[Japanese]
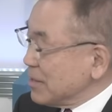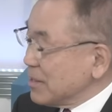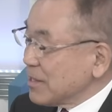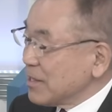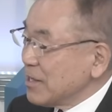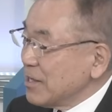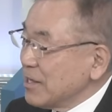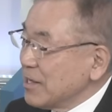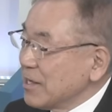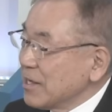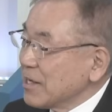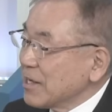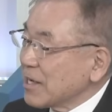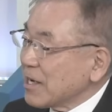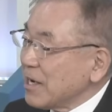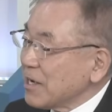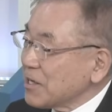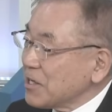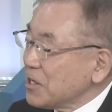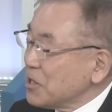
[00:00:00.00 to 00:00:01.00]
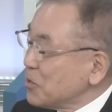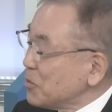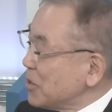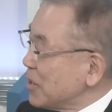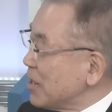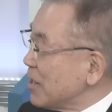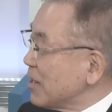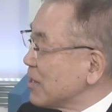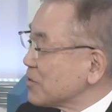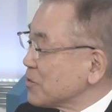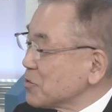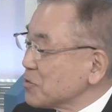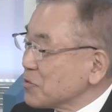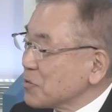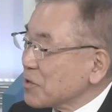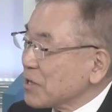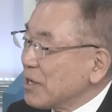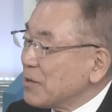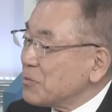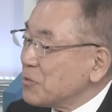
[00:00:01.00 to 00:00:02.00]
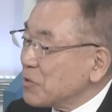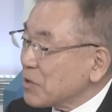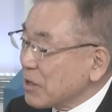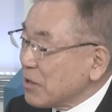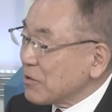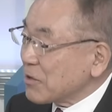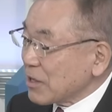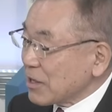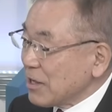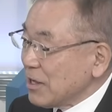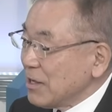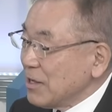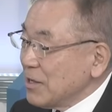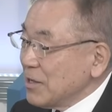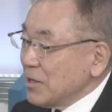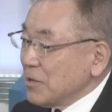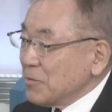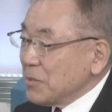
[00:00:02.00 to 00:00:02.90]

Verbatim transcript: 家計はどんどん株を買うから、